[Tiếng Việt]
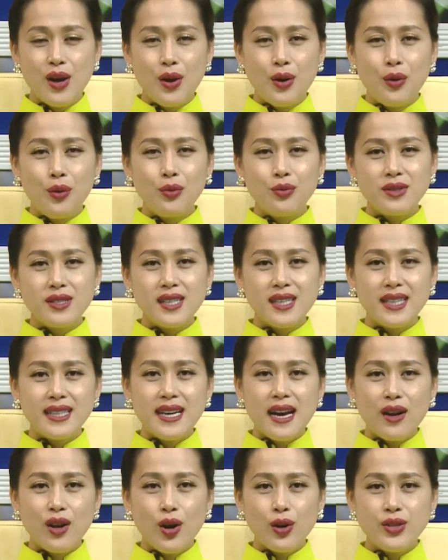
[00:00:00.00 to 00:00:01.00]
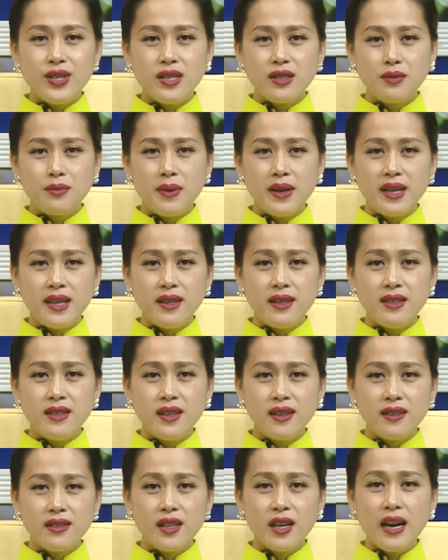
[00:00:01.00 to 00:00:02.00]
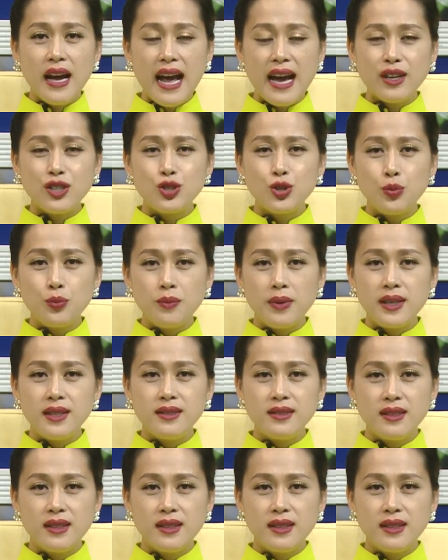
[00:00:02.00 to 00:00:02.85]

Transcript: huống chi đã có dự bị những thức ăn trung bình.